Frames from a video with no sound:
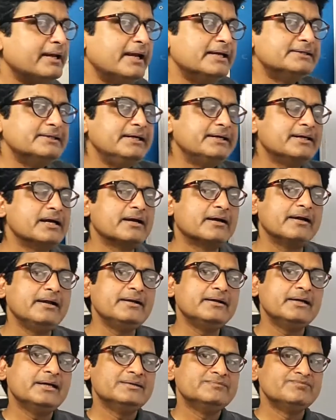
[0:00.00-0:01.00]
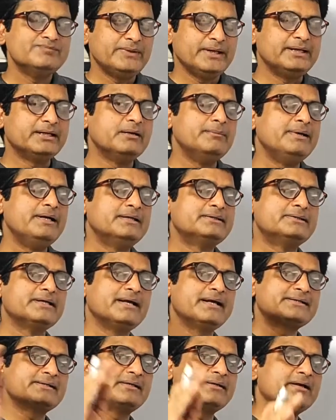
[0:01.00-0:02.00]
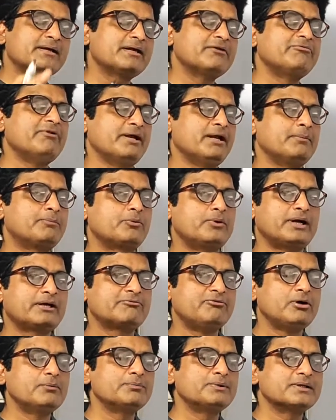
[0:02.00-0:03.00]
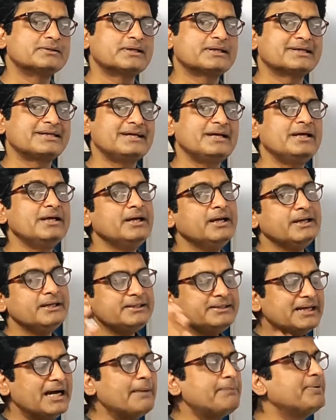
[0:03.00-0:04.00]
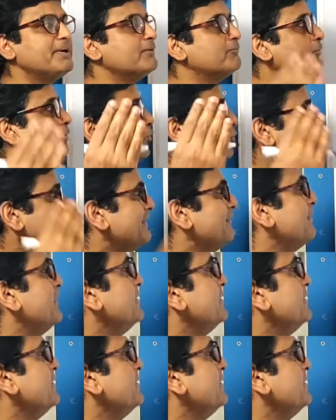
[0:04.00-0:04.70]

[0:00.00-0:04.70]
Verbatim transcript: रिएजेंट क्या करेंगे इंटरमीडिएट से रिएक्शन करके फाइनल प्रोडक्ट फॉर्म कर सकते हैं या फिर वो खुद ही भी